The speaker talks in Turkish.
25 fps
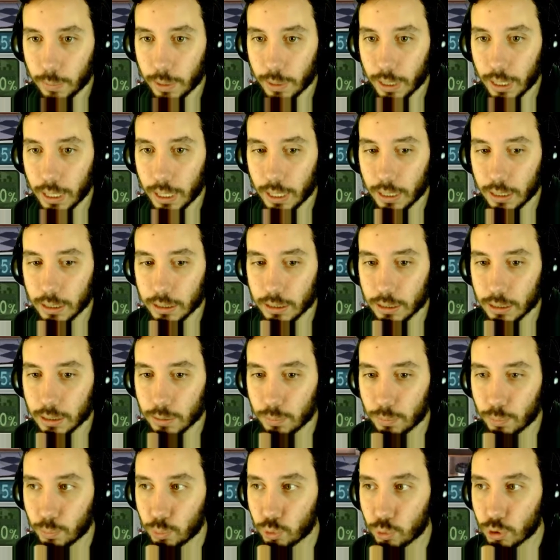ayarladık.
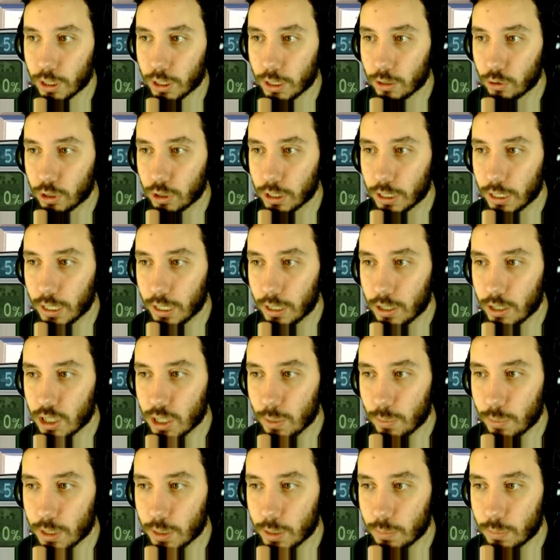Buradan yukarıya
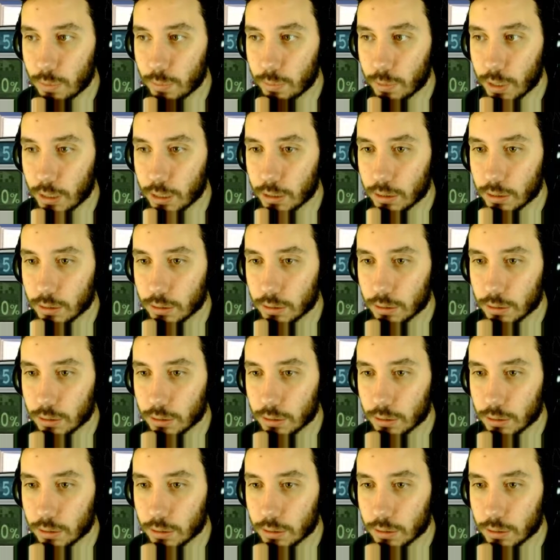yetişebilir miyim lan?